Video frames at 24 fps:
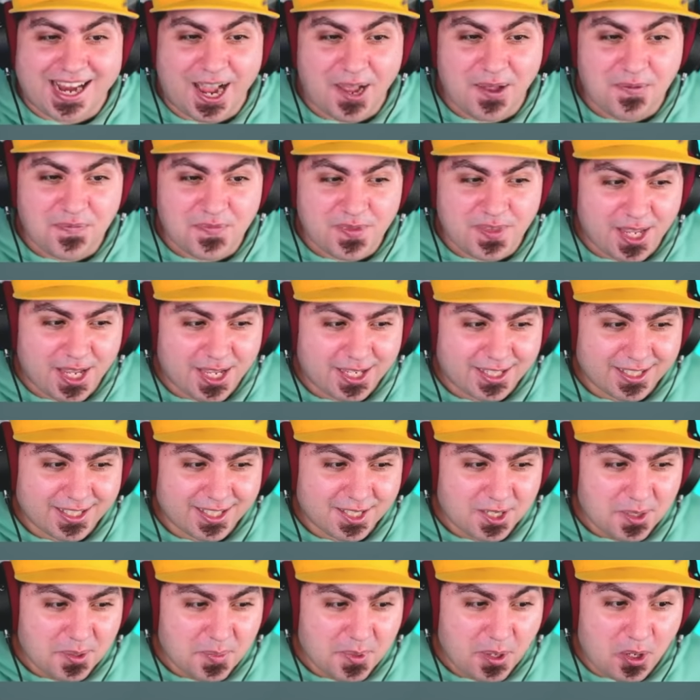grande.
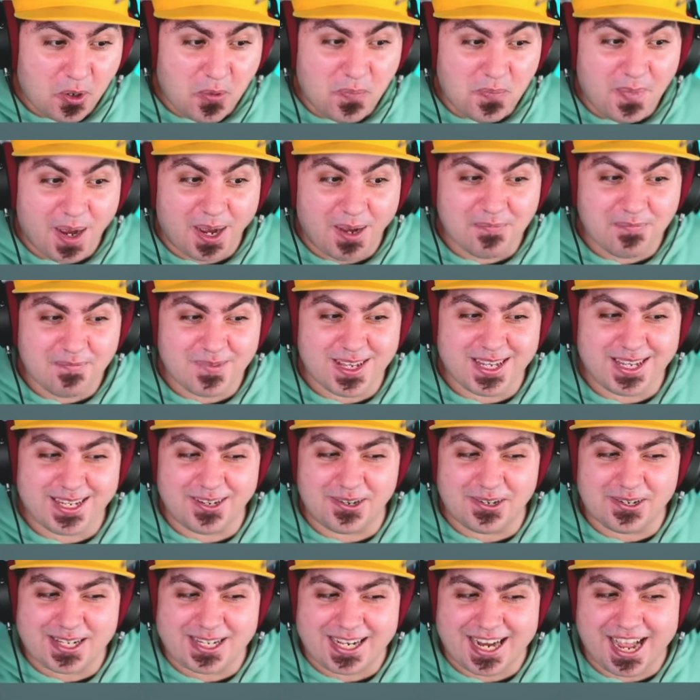Per un
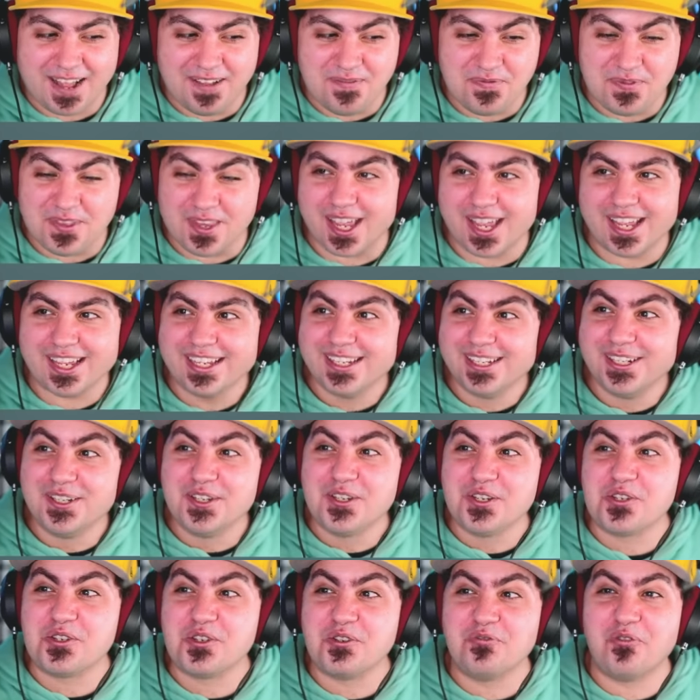bambino grande
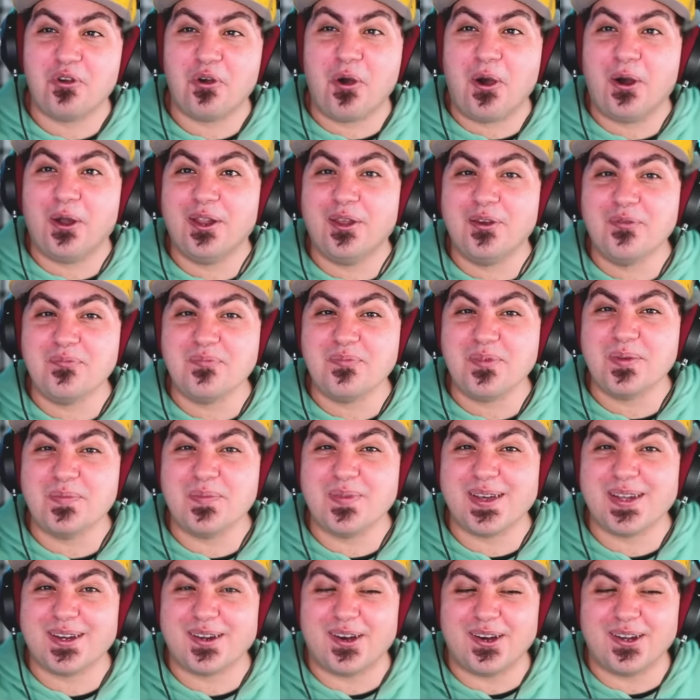ci vuole un
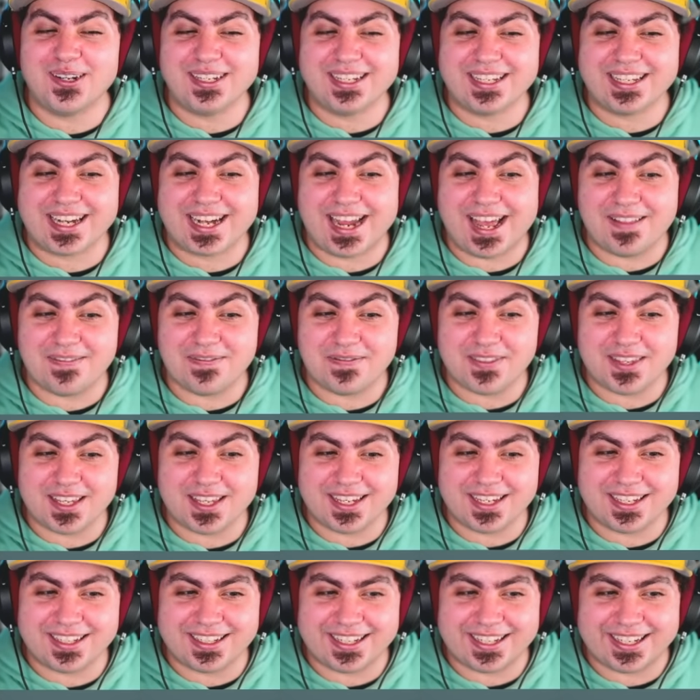biberone
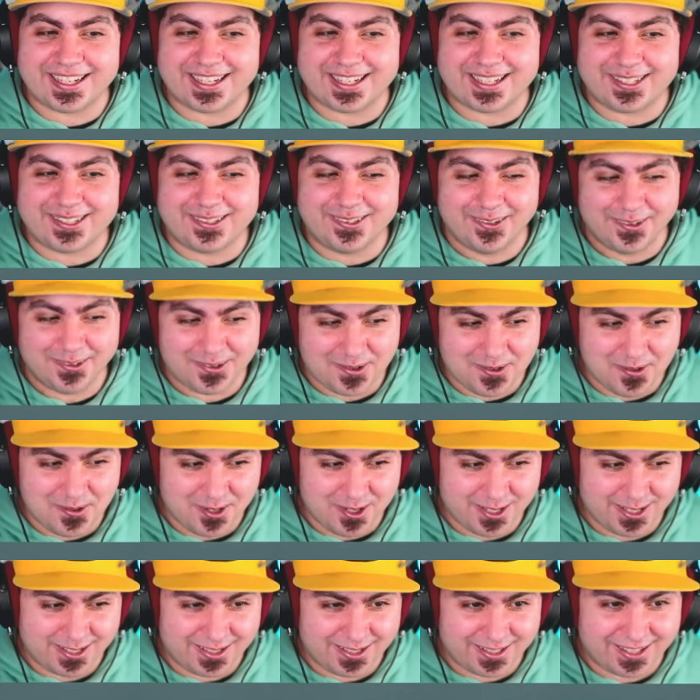grande. Eccolo
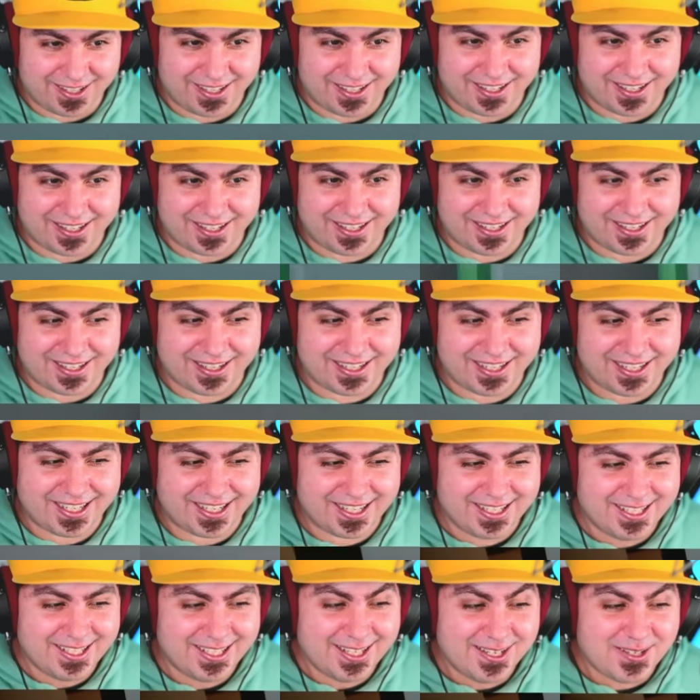qui.
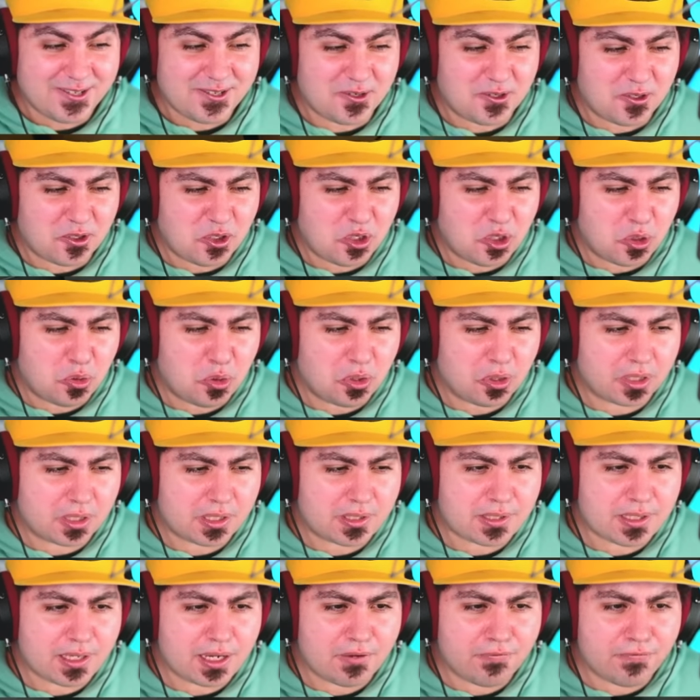Ah, sono sicuro
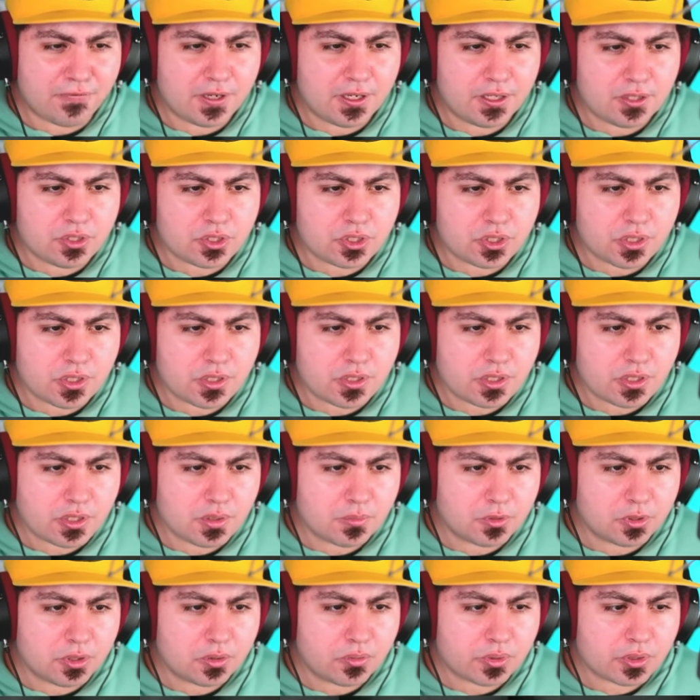che sarà
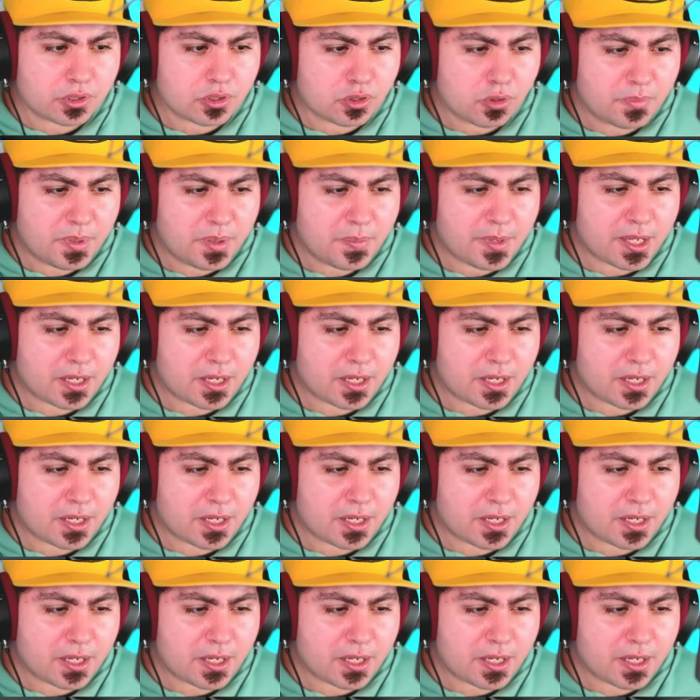felicissimo di questo